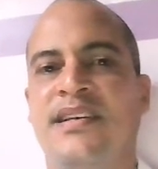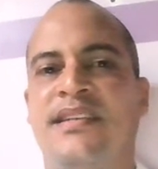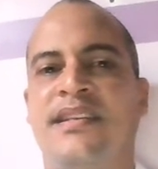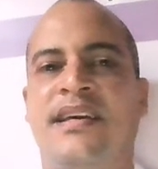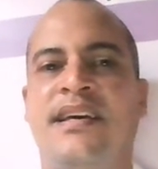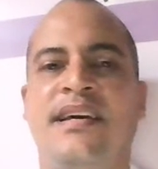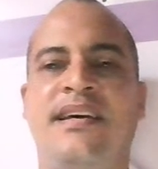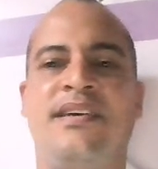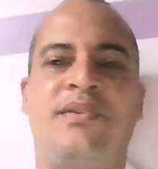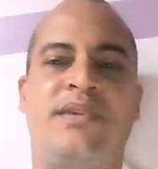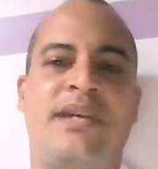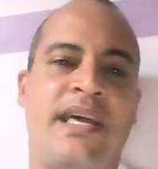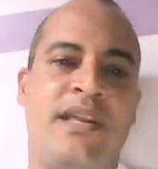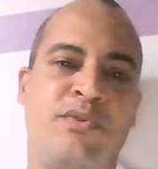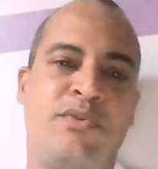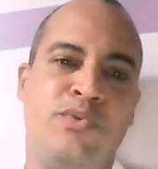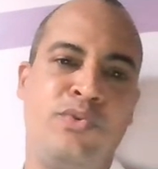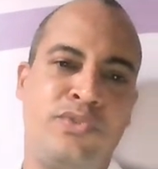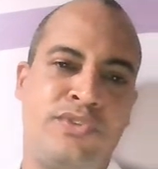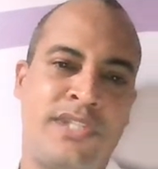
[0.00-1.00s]
né? Eu
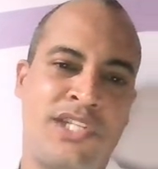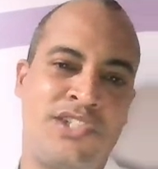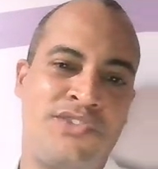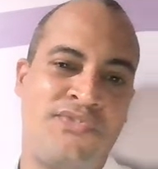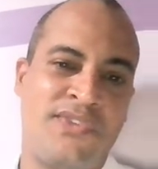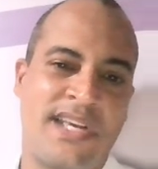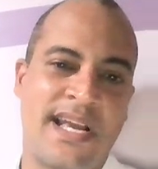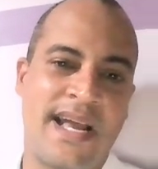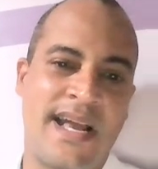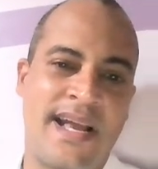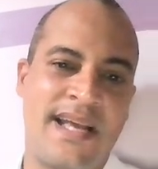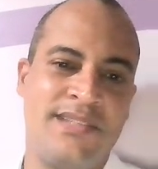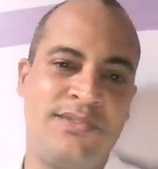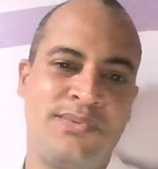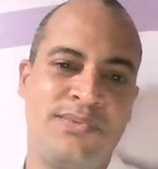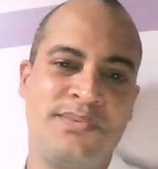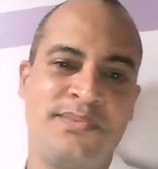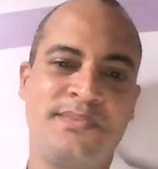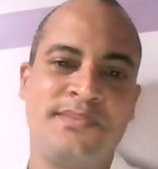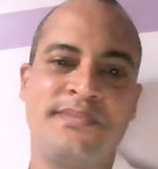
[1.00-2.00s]
quero o certificado